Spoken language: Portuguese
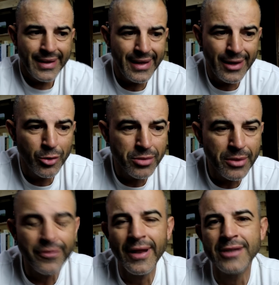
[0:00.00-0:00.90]
e hoje
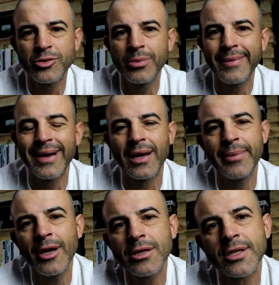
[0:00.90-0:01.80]
vamos falar sobre
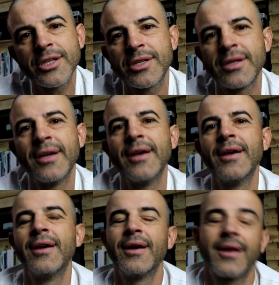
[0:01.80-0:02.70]
rabiosques,
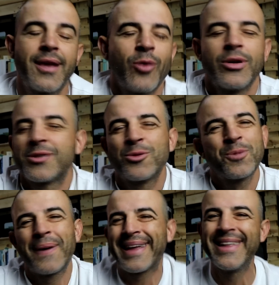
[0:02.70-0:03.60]
que é um
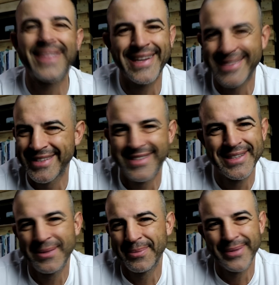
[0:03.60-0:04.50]
assunto para que interessa
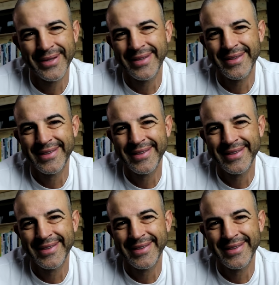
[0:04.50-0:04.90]
sempre.